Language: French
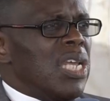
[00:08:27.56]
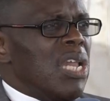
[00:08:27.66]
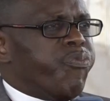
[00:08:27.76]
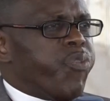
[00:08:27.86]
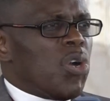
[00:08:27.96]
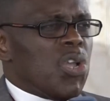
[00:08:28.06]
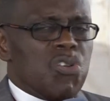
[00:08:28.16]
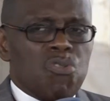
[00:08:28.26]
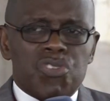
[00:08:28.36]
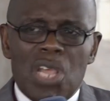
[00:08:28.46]
il faut que
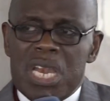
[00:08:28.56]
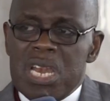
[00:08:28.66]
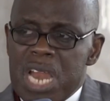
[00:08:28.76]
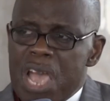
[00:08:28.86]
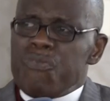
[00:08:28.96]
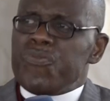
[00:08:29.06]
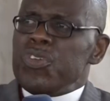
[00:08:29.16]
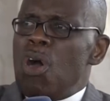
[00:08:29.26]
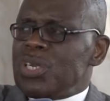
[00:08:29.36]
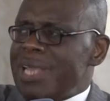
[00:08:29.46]
nous
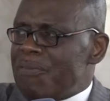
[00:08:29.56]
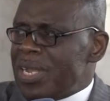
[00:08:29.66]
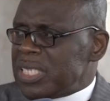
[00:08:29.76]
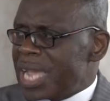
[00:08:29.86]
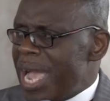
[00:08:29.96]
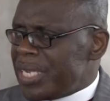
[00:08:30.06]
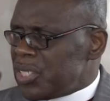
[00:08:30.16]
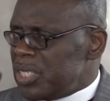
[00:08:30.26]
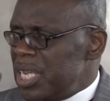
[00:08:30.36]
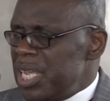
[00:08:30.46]
élevions
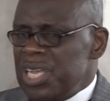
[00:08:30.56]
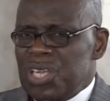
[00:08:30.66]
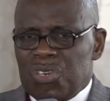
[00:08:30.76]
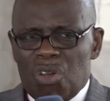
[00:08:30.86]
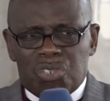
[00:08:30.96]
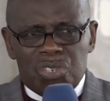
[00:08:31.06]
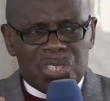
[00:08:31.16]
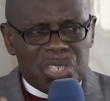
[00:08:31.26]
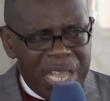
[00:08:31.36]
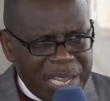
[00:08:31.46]
davantage notre
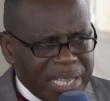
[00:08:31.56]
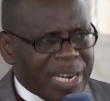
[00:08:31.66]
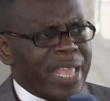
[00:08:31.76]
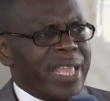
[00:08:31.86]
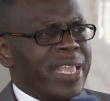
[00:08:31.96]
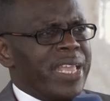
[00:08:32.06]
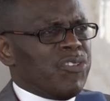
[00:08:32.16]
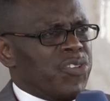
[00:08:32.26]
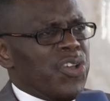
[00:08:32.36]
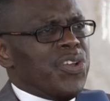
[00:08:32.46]
degré
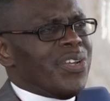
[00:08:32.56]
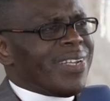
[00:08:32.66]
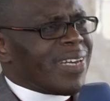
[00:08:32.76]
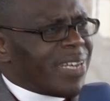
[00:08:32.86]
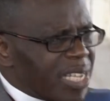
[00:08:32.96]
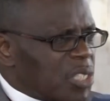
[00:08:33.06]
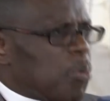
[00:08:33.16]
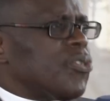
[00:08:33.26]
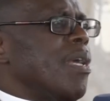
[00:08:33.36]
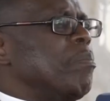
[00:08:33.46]
de
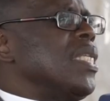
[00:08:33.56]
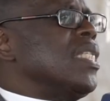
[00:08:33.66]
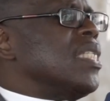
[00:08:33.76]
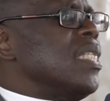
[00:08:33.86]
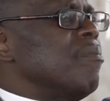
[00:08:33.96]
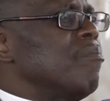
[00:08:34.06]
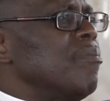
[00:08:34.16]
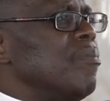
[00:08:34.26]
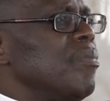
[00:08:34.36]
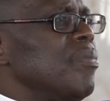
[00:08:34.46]
responsabilité.
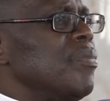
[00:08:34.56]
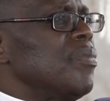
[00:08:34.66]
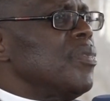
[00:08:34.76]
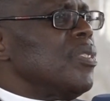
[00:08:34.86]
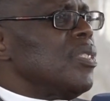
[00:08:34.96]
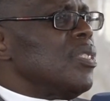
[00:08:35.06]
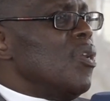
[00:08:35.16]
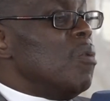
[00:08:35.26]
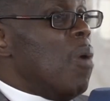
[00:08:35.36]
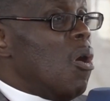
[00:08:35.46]

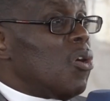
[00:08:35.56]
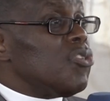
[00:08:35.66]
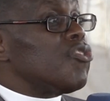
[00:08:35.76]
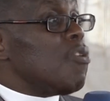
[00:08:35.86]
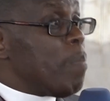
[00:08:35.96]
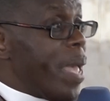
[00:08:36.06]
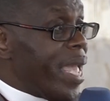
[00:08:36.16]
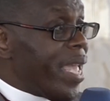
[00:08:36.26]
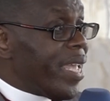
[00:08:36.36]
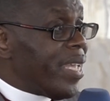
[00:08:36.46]
Le monde se
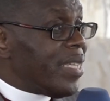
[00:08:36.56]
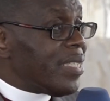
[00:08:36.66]
perd.